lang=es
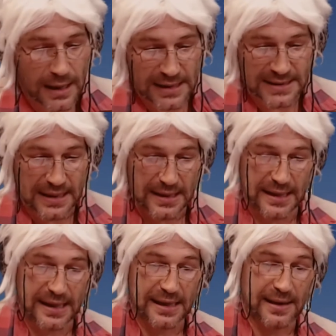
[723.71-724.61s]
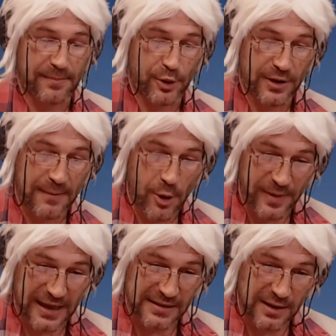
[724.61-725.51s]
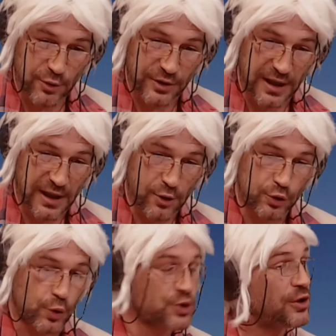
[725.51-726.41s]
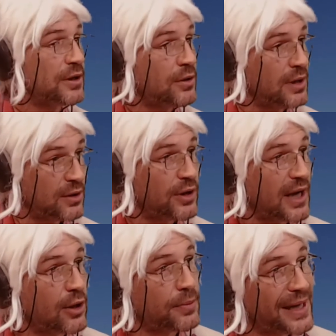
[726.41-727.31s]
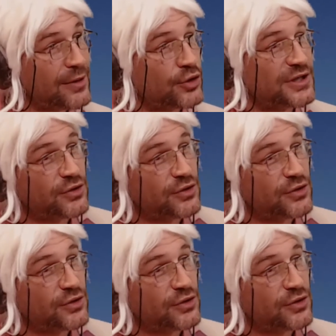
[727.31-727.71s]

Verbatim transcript: que es el, programa operativo de construcción histórica de objetos.